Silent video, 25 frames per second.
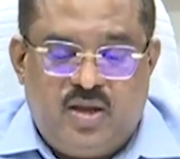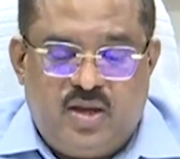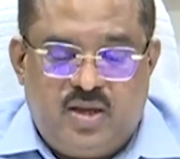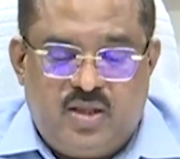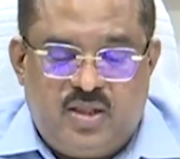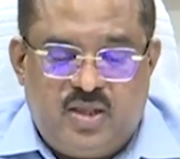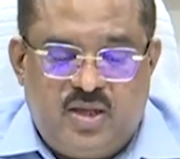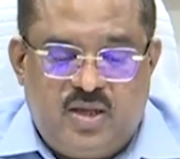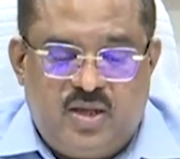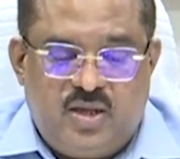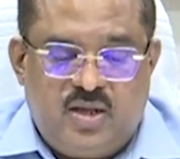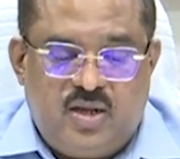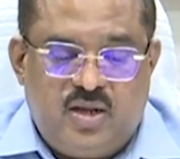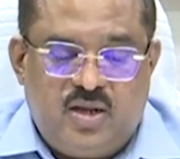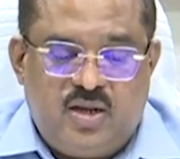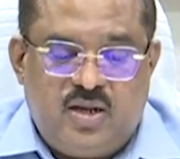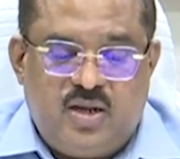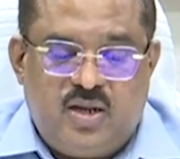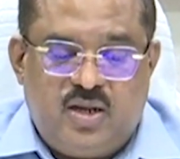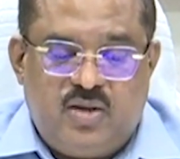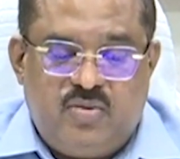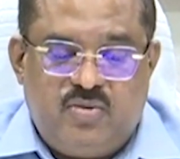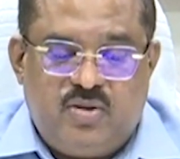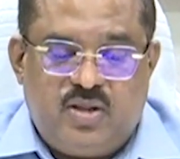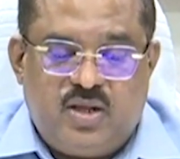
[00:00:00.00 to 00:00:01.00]
ఇది
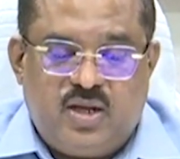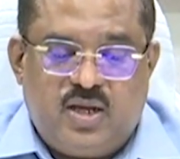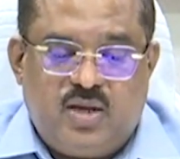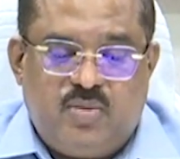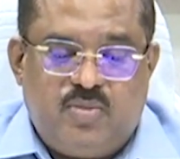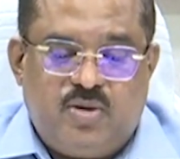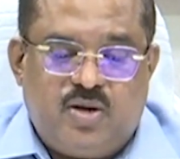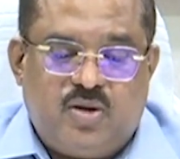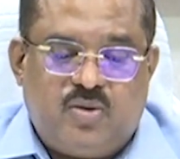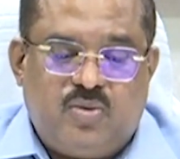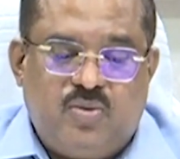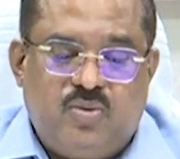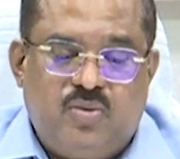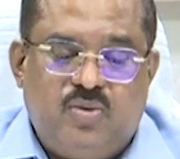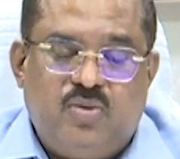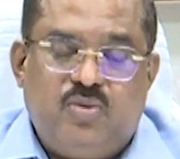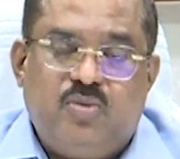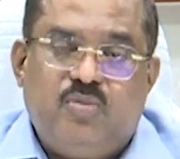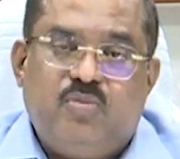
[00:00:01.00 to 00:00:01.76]
ఈ విధంగా మనకు